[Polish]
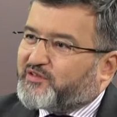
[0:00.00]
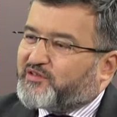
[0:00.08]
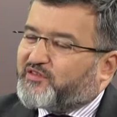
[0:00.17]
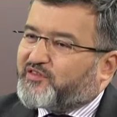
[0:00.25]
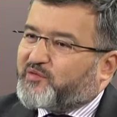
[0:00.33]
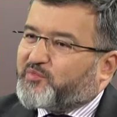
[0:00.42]

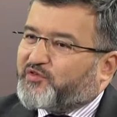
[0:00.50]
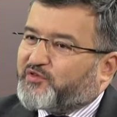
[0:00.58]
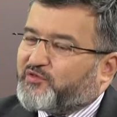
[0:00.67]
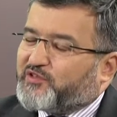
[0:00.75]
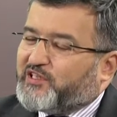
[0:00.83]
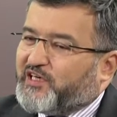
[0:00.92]
z
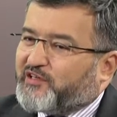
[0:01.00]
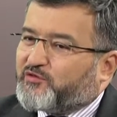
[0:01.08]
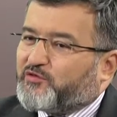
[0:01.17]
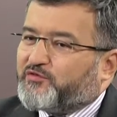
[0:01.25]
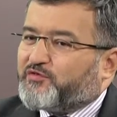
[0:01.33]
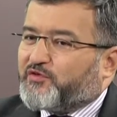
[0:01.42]
depozytów
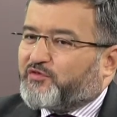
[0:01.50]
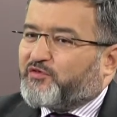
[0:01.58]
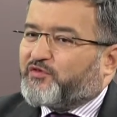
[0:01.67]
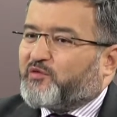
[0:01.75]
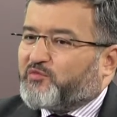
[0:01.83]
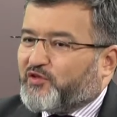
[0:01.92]
klientów, w
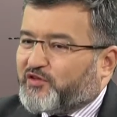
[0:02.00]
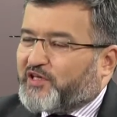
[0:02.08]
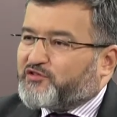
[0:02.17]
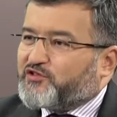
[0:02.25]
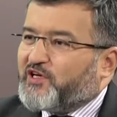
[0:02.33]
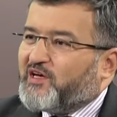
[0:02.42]
związku z tym no
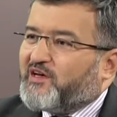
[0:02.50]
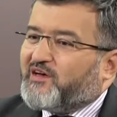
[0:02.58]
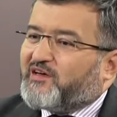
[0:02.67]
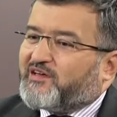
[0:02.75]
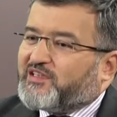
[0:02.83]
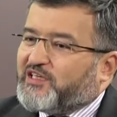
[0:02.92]
też
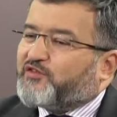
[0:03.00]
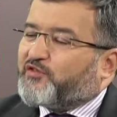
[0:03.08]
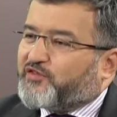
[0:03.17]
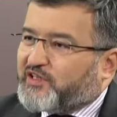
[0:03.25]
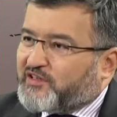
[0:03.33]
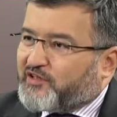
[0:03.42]
e, nie
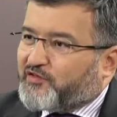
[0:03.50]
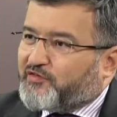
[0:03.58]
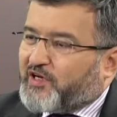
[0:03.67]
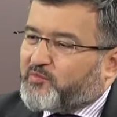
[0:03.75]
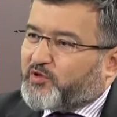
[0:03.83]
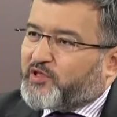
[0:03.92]
są
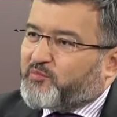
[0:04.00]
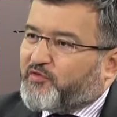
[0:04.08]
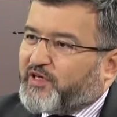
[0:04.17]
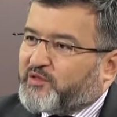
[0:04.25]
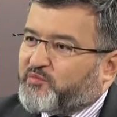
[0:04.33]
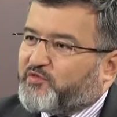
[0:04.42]
zainteresowane
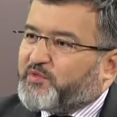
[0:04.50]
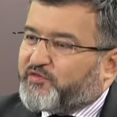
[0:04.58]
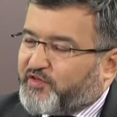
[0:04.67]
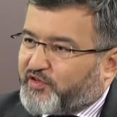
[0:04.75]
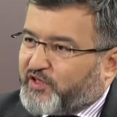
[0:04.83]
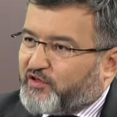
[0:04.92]
podejmowaniem zbyt
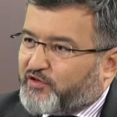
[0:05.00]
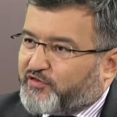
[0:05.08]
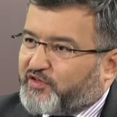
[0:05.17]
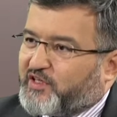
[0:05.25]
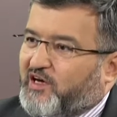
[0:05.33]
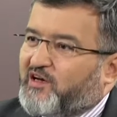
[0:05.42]
wysokiego
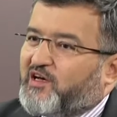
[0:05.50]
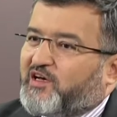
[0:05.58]
ryzyka.